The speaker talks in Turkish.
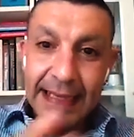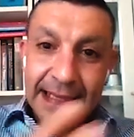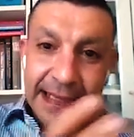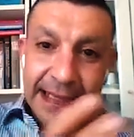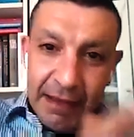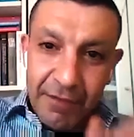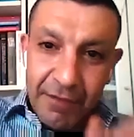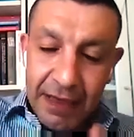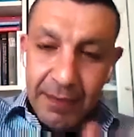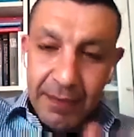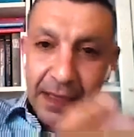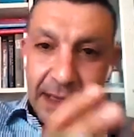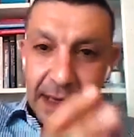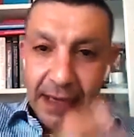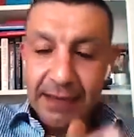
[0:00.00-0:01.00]
e,
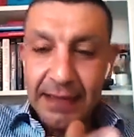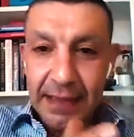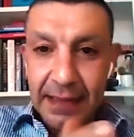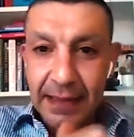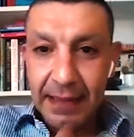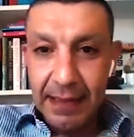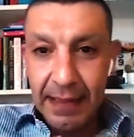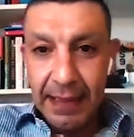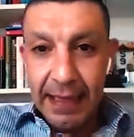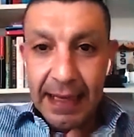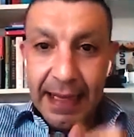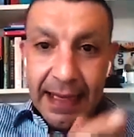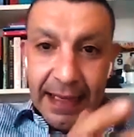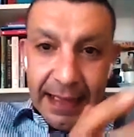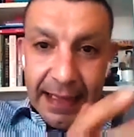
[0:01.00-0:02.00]
firmalar artık
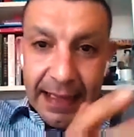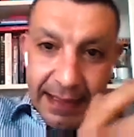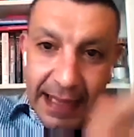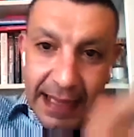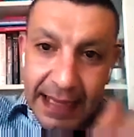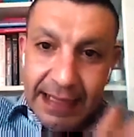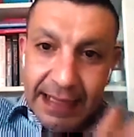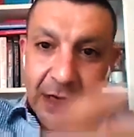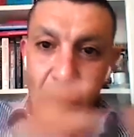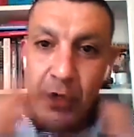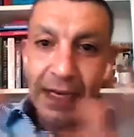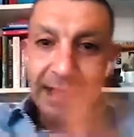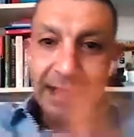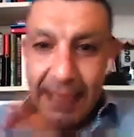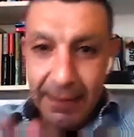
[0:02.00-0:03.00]
e, nerede
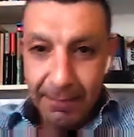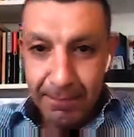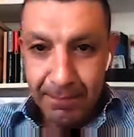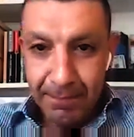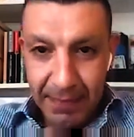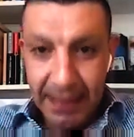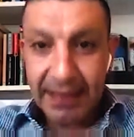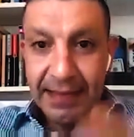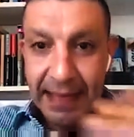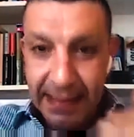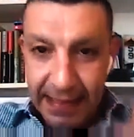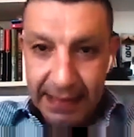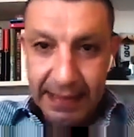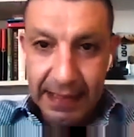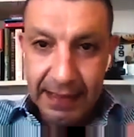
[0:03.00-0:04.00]
yönetelim
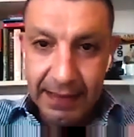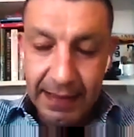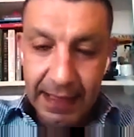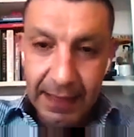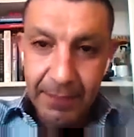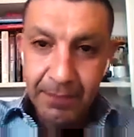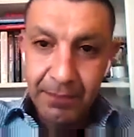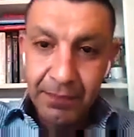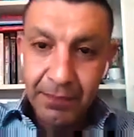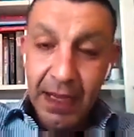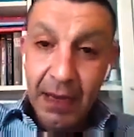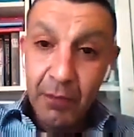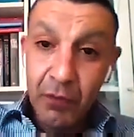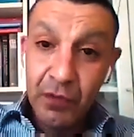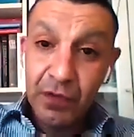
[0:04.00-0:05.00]
dediklerinde
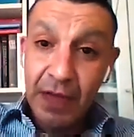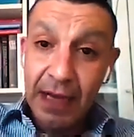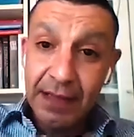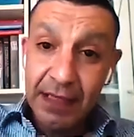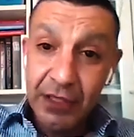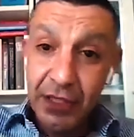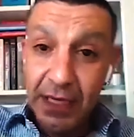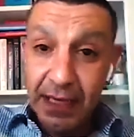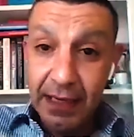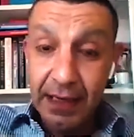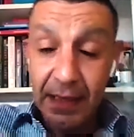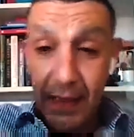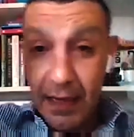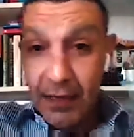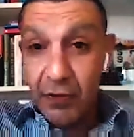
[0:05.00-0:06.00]
bu sadece
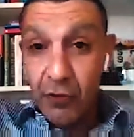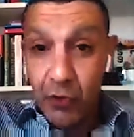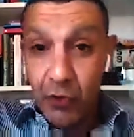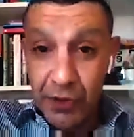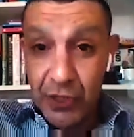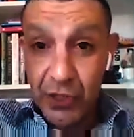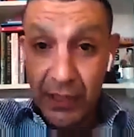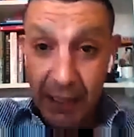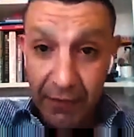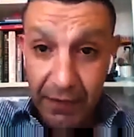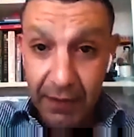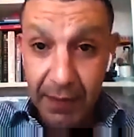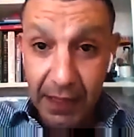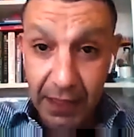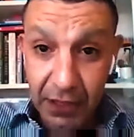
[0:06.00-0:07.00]
yurt dışındaki
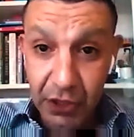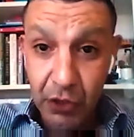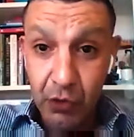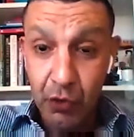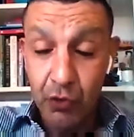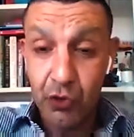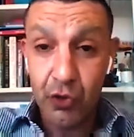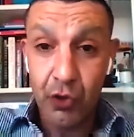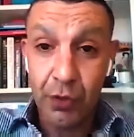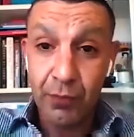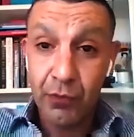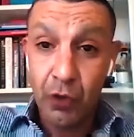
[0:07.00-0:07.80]
firmalar için konuşuyorum.